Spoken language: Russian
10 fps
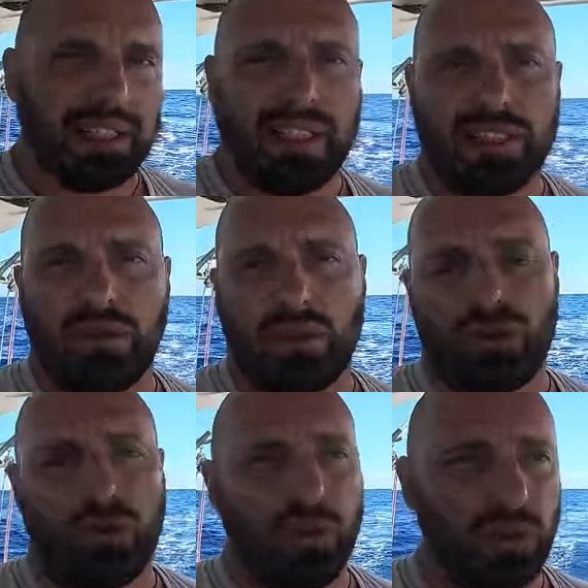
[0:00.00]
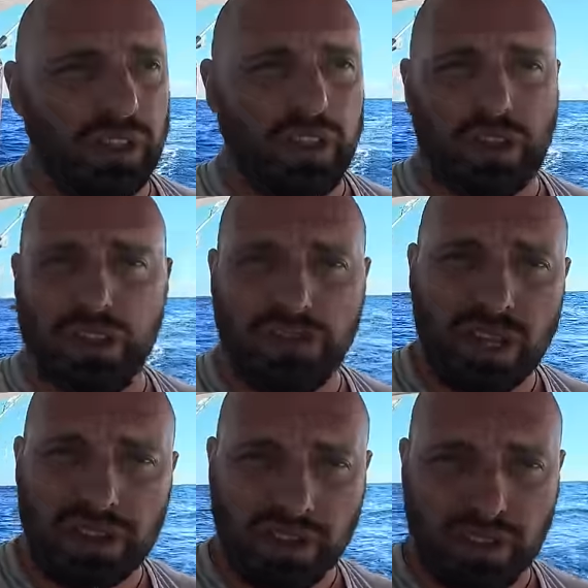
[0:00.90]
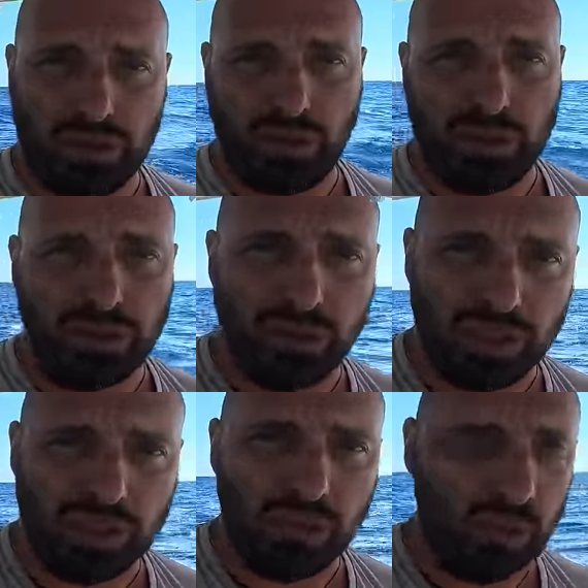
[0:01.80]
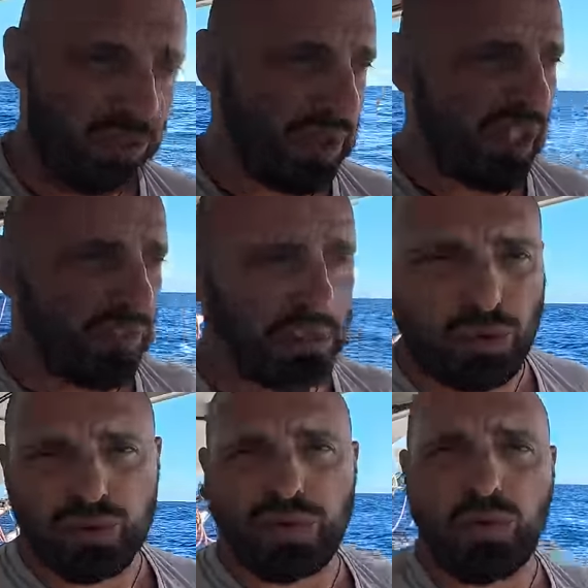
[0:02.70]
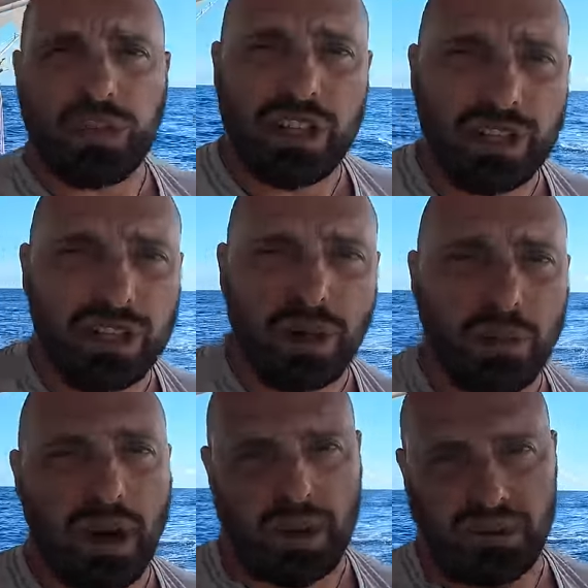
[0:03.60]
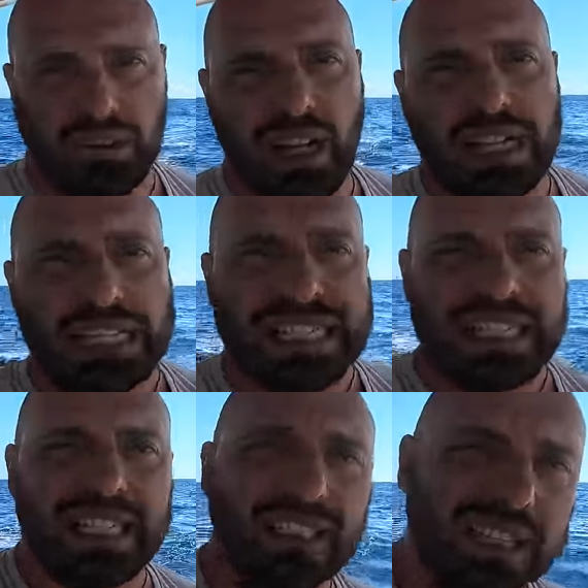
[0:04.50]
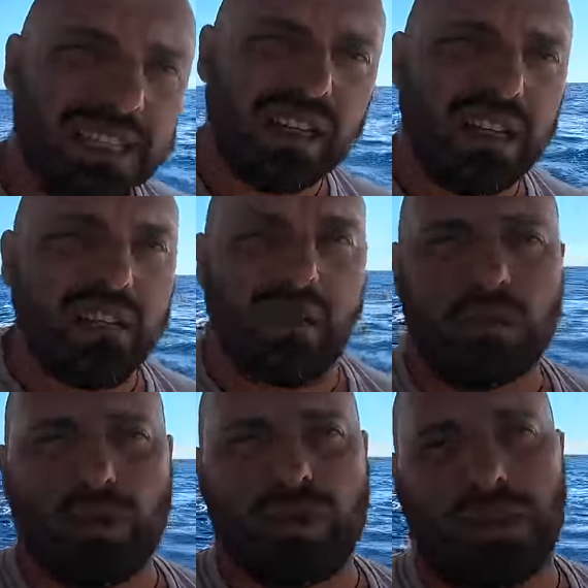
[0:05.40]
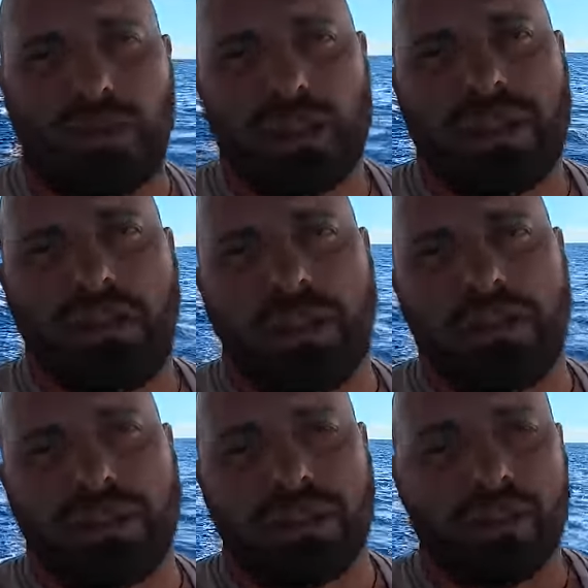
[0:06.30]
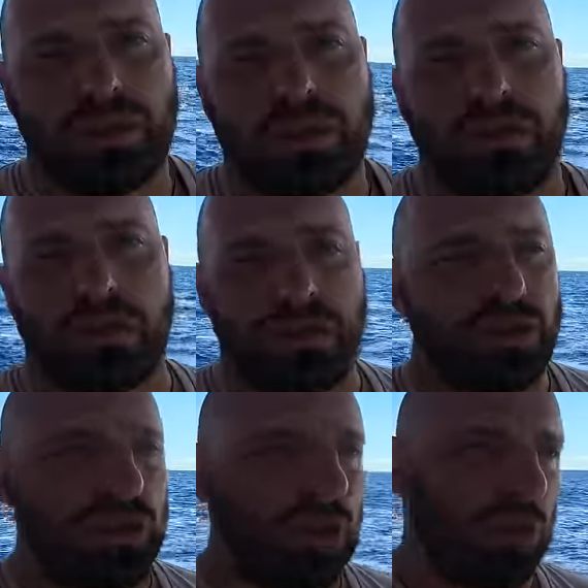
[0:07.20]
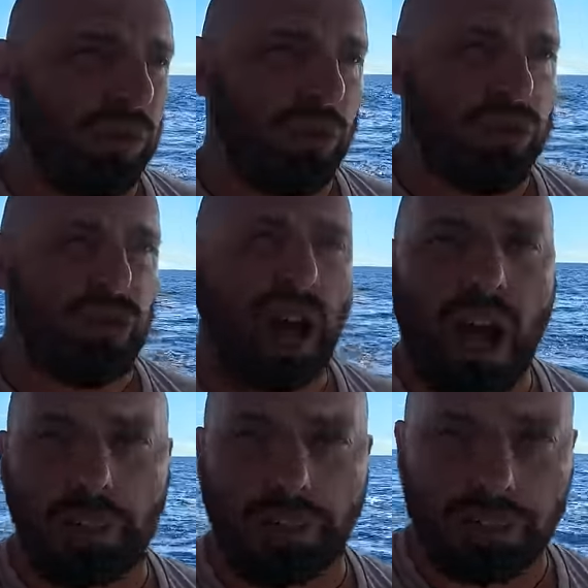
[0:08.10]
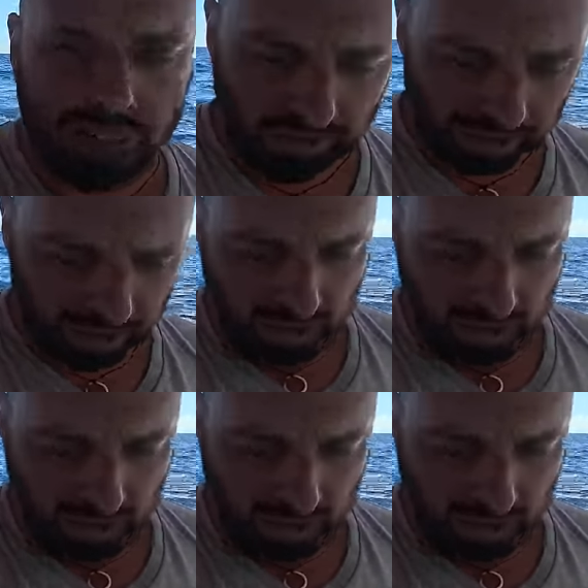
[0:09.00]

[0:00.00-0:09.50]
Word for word: для того, чтобы увеличить ветер, который дует на паруса, вам нужно увеличить аппарент. Как это сделать? Вам нужно просто повернуть немножечко больше upwind.